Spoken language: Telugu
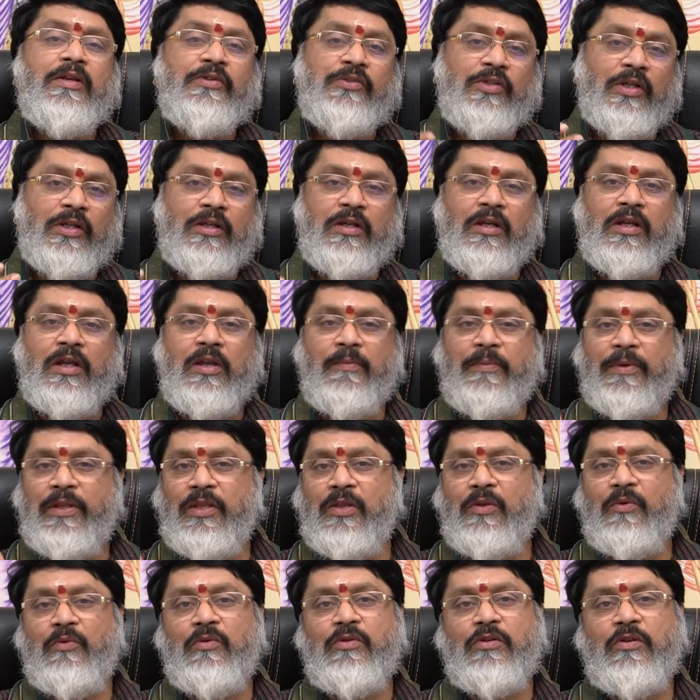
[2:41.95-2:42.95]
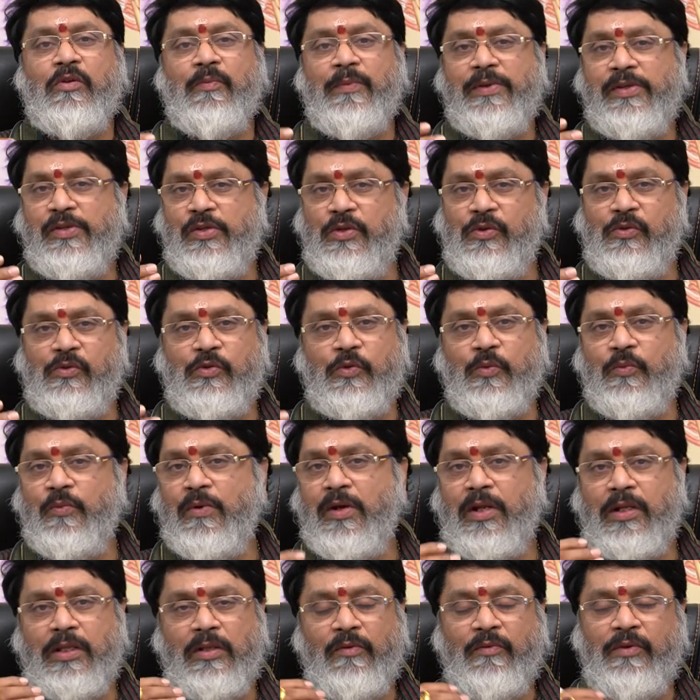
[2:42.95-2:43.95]
చక్కగా పదిహేను రోజుల మంచి
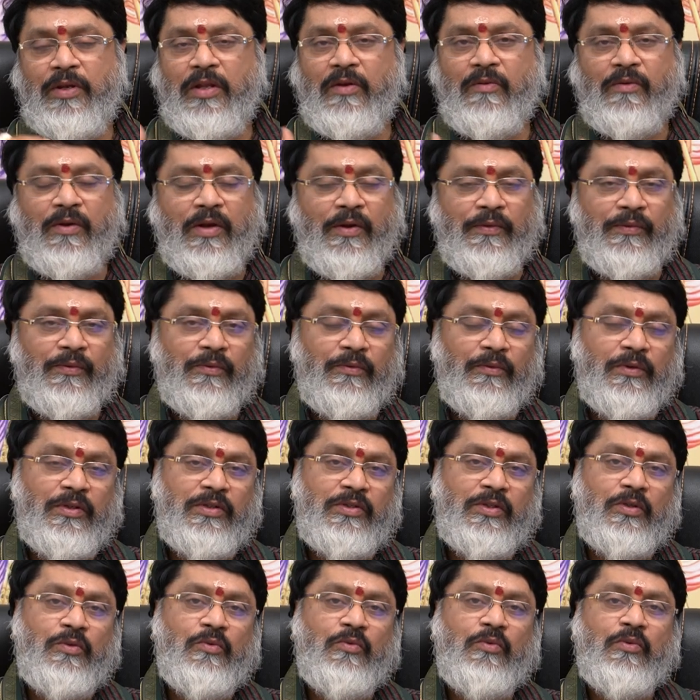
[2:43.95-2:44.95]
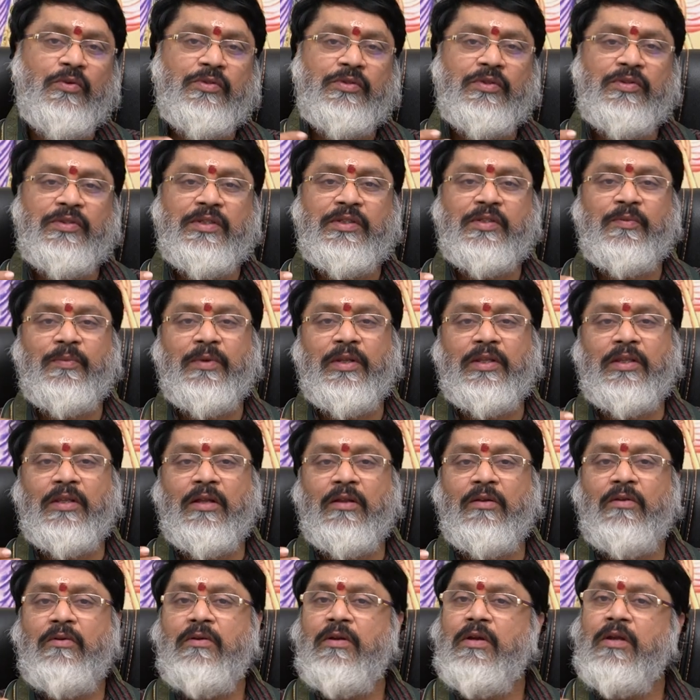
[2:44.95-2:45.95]
శుభార్త వినే అవకాశం ఉంటుంది చదువు కోసం చేసే
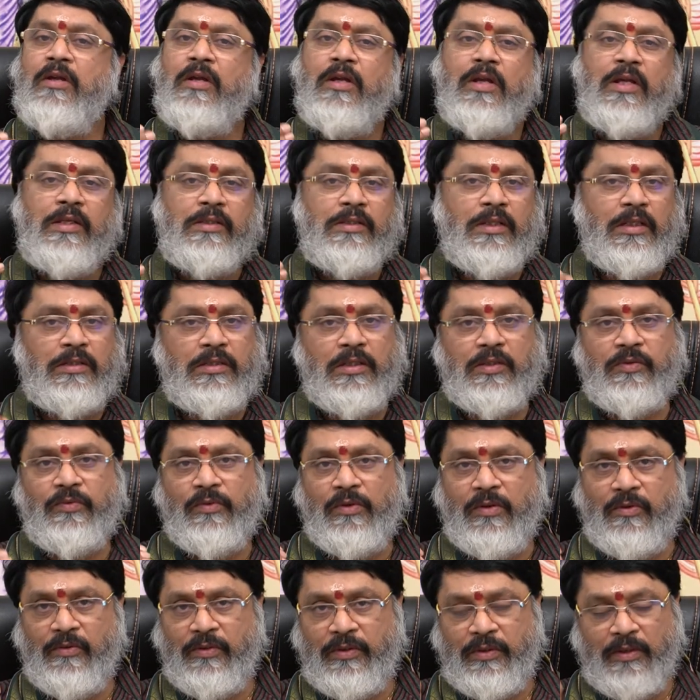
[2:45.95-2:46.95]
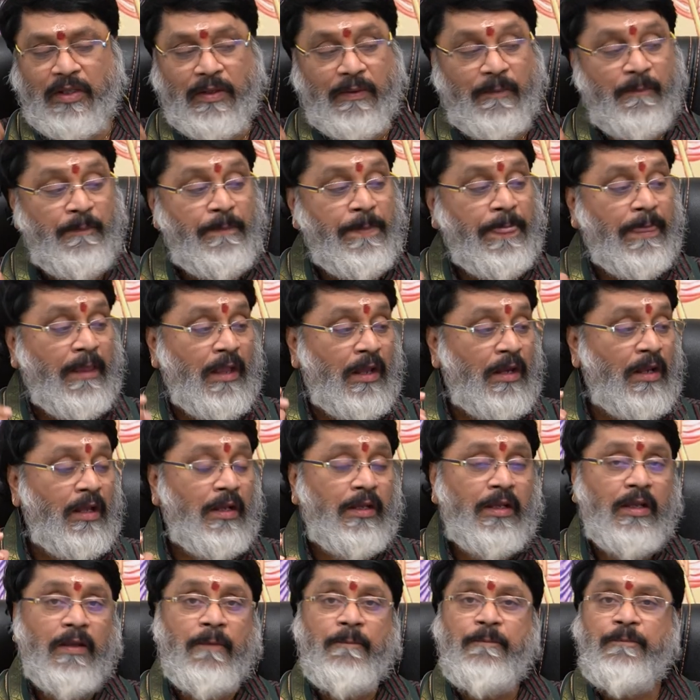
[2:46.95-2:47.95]
ప్రయత్నాలు సక్సెస్ఫుల్ అవుతారు
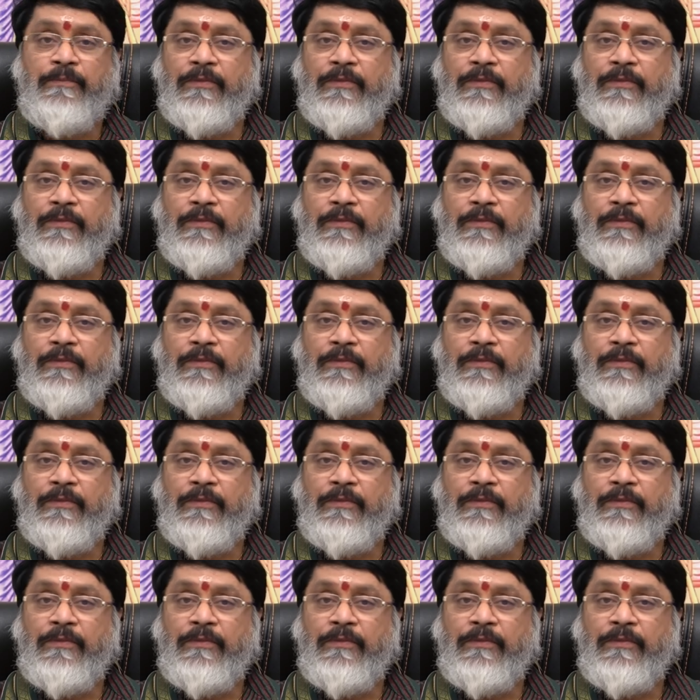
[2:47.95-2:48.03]
అలాగే